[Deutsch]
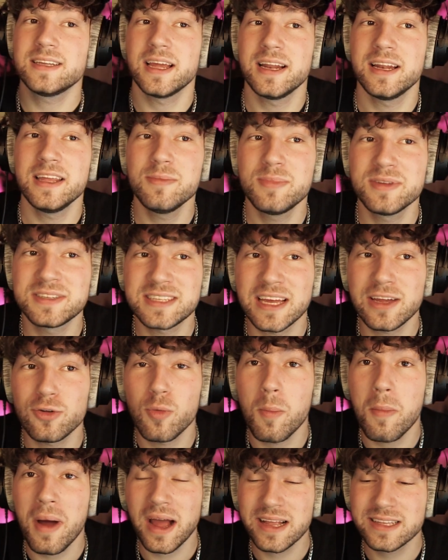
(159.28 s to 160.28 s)
Der liebe Sedo
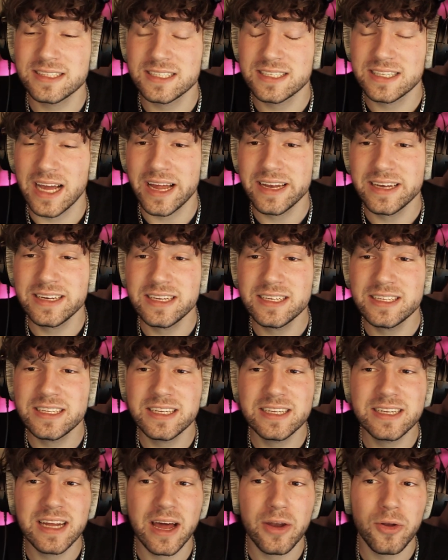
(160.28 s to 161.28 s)
macht sich an die
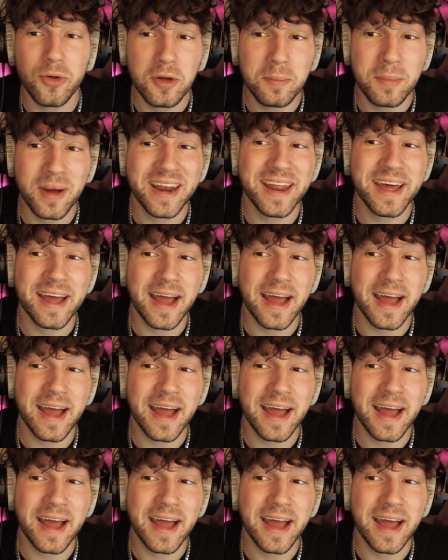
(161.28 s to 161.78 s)
Tina Neumann